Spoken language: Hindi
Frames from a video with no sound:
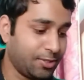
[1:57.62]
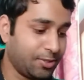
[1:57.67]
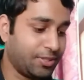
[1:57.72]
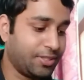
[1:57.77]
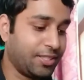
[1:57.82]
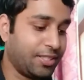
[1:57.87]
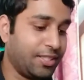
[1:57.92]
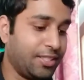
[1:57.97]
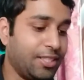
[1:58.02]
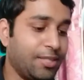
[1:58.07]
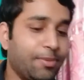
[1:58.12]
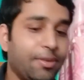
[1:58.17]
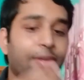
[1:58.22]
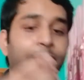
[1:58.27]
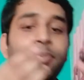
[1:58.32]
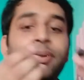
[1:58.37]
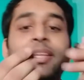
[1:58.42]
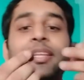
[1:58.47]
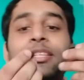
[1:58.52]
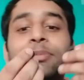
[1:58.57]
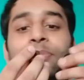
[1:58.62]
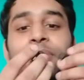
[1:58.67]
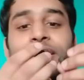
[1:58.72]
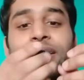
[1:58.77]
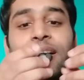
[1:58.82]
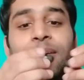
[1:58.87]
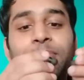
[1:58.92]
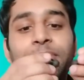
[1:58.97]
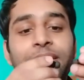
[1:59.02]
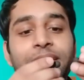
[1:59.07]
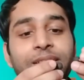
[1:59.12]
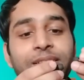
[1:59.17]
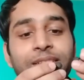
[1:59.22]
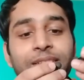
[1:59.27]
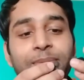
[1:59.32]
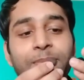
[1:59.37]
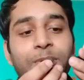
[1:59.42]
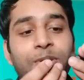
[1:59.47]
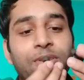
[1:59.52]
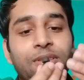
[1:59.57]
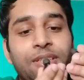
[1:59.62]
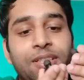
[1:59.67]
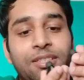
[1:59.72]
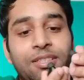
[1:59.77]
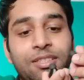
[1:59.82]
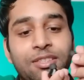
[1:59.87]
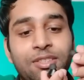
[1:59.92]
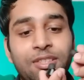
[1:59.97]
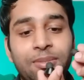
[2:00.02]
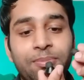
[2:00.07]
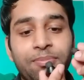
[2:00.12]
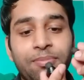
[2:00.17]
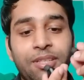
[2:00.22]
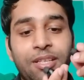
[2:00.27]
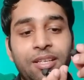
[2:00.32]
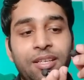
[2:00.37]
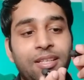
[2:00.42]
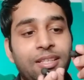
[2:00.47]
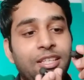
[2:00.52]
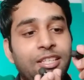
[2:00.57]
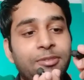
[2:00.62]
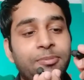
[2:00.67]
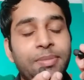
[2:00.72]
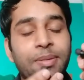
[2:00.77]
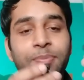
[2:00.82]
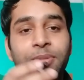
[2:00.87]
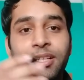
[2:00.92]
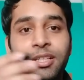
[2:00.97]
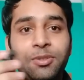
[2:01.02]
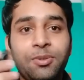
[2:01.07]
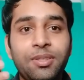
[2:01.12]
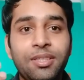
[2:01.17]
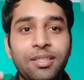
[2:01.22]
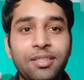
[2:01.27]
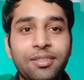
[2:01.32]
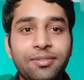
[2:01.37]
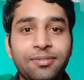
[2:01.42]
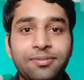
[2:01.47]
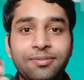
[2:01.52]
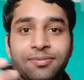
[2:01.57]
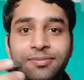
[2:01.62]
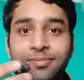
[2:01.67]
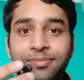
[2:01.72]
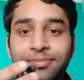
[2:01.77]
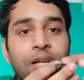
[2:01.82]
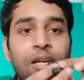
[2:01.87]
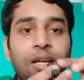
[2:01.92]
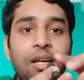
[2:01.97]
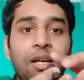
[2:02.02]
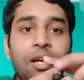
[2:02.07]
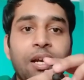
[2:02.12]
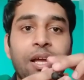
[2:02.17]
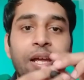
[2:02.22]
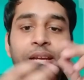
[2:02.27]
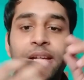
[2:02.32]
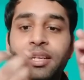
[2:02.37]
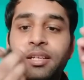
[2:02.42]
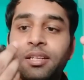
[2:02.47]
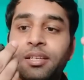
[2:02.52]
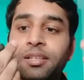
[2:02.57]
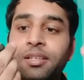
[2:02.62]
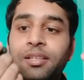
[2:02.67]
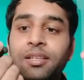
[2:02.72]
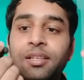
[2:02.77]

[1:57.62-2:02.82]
तो चलिए भैया पहले इस पर काम करते हैं बहुत देर से इसका मेरी नज़र इस पर पड़ी हुई है राइट